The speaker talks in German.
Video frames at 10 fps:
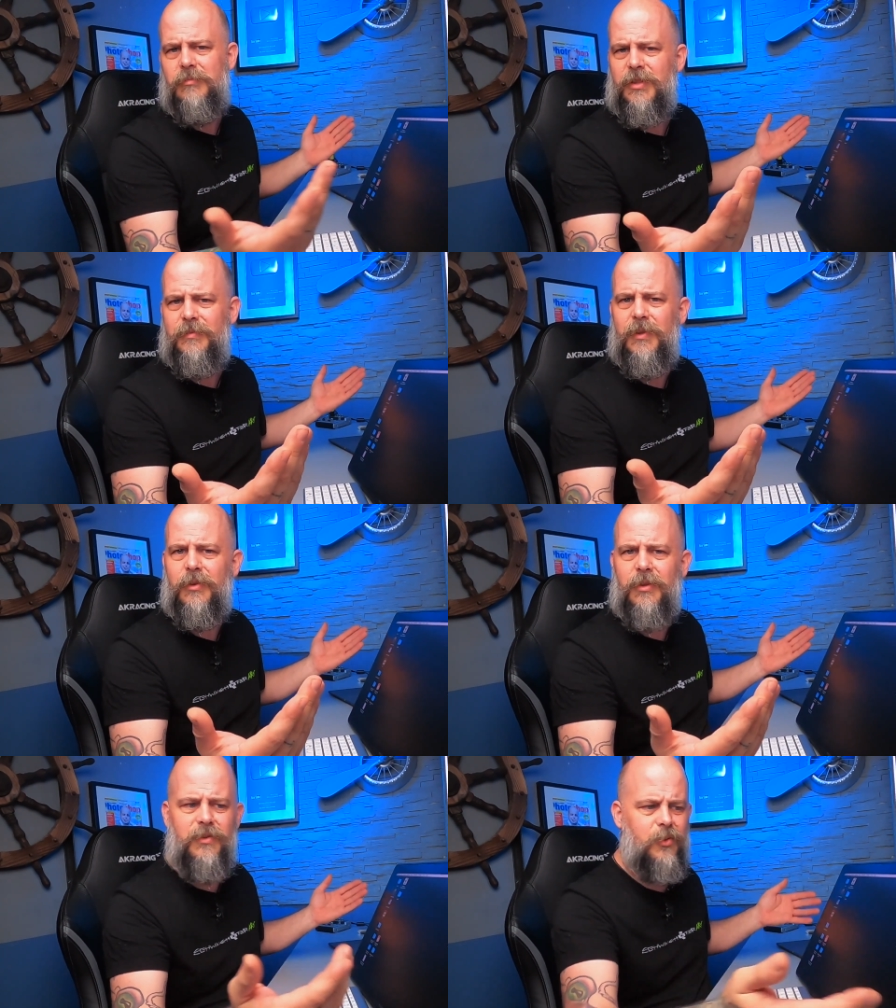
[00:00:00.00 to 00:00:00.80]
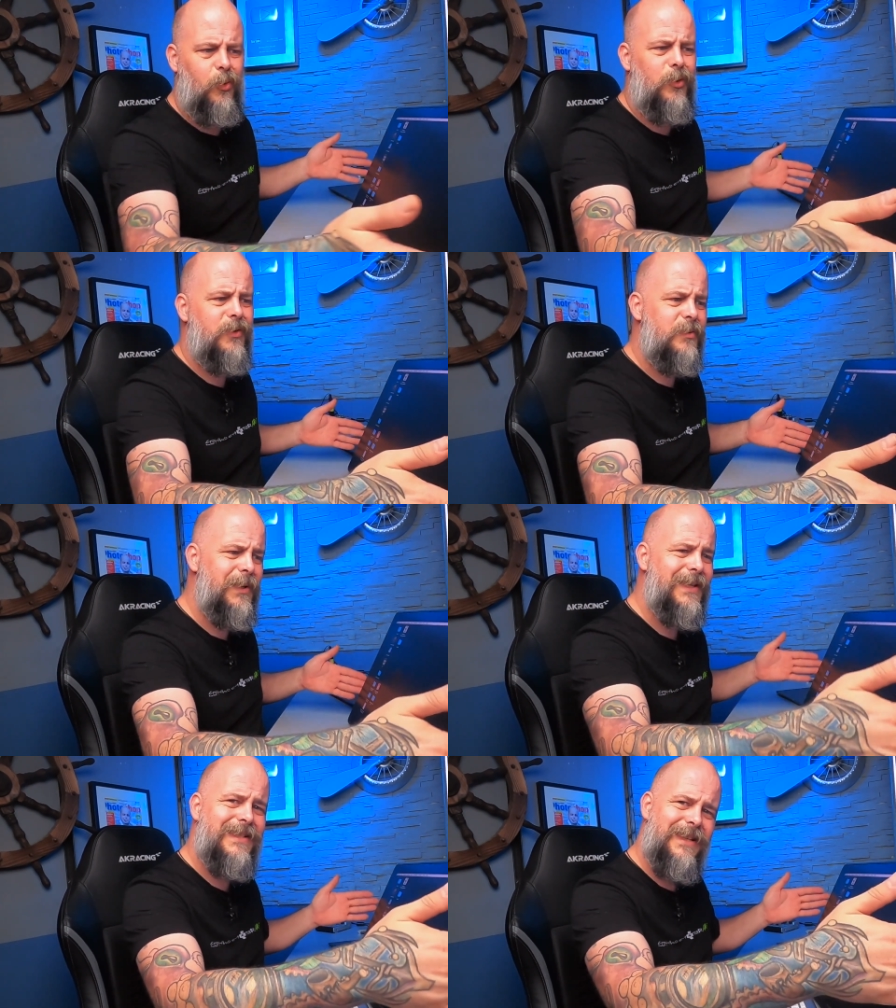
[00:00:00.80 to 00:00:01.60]
Das wäre doch ganz cool oder
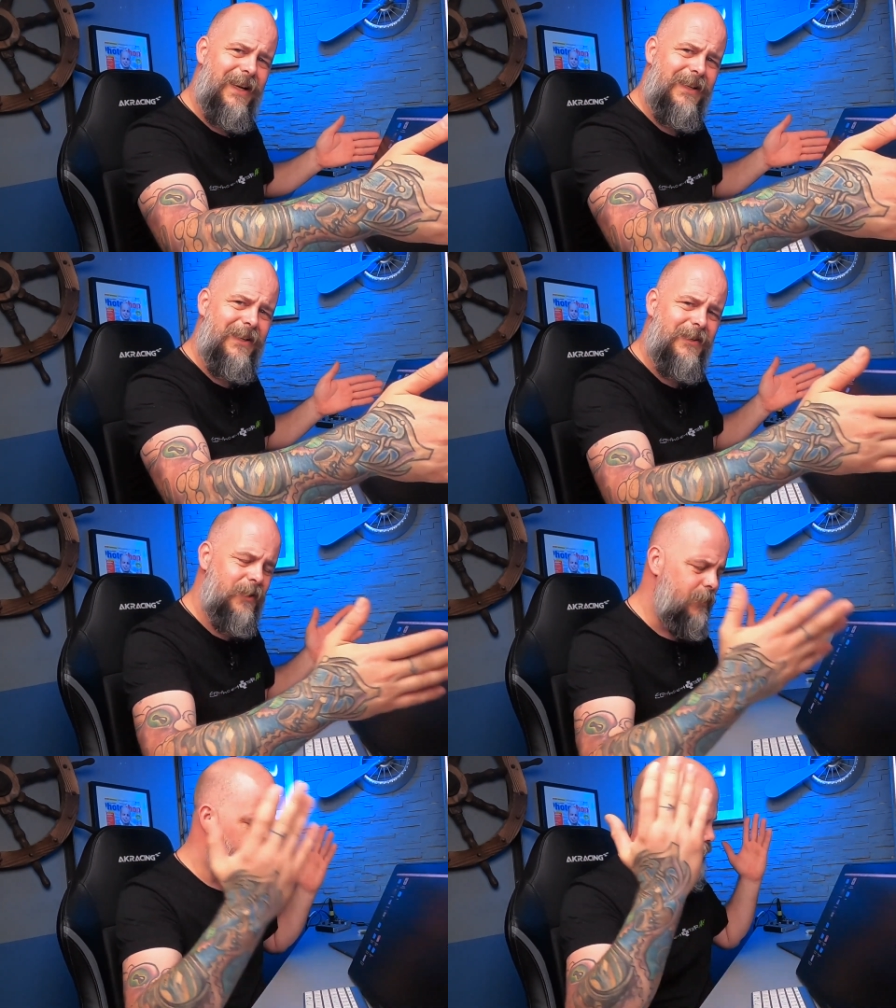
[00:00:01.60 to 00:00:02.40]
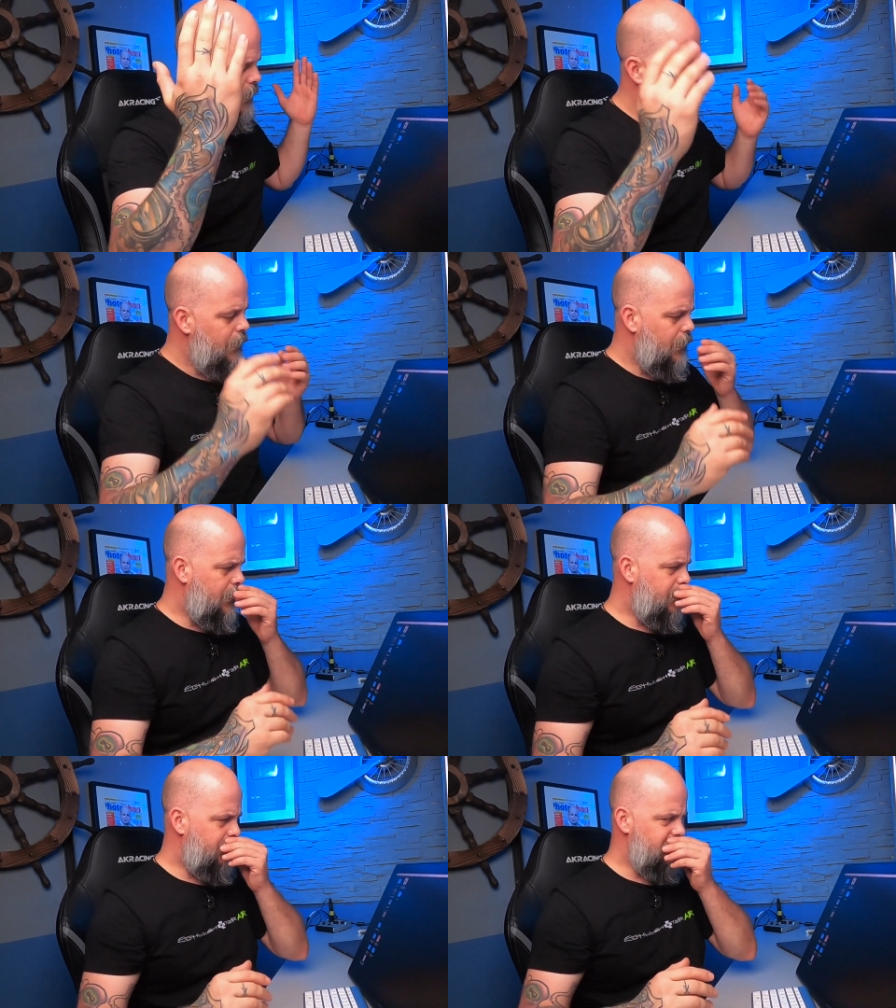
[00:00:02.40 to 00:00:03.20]
zumindest zeitliche.
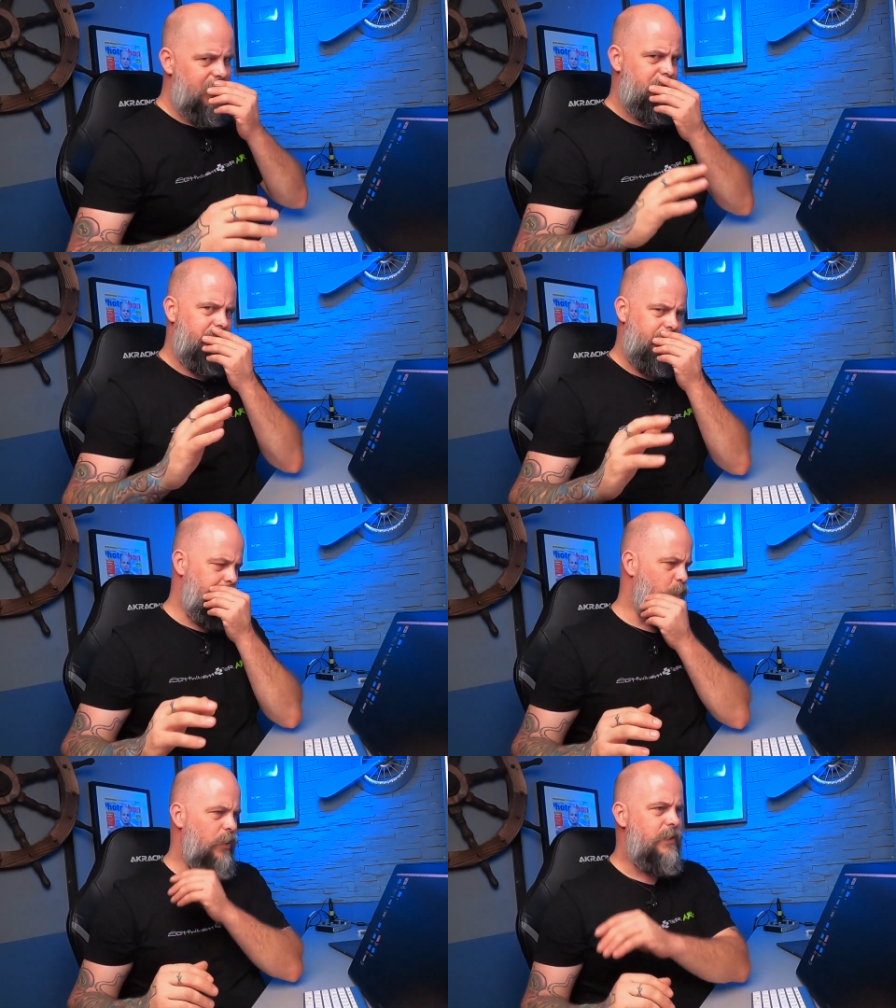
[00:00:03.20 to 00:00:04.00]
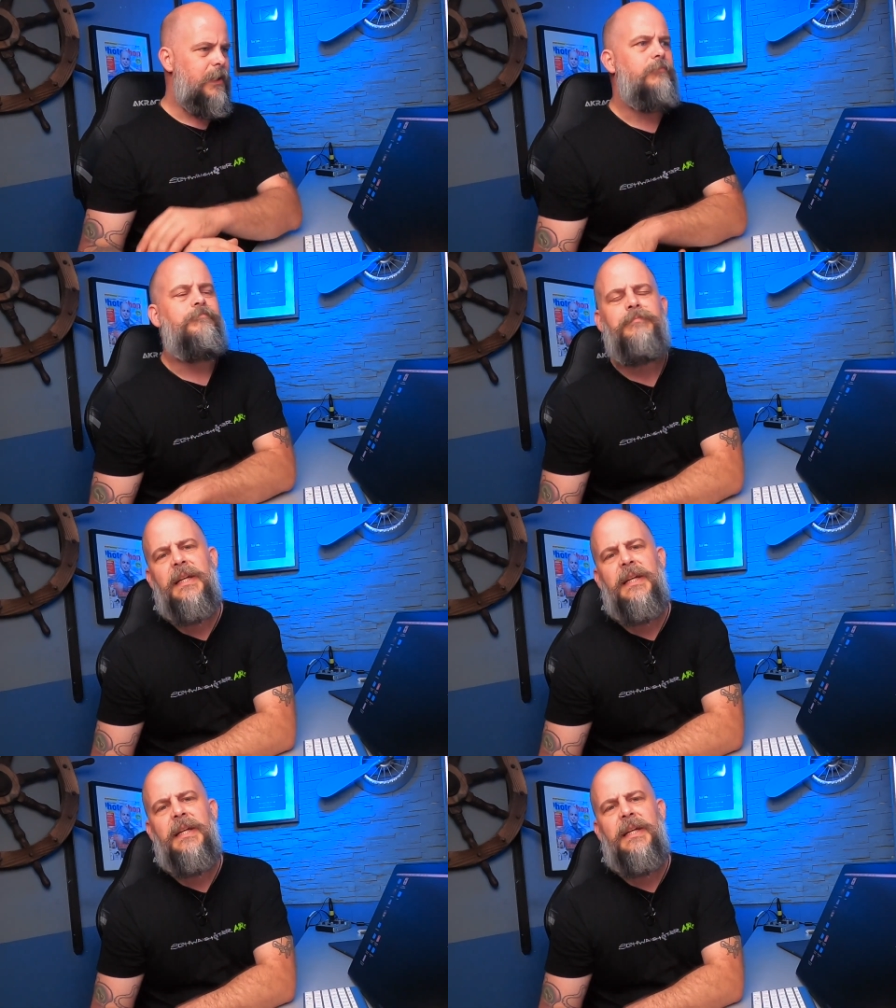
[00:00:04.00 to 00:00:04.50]
Ach, es gibt so viele Möglichkeiten.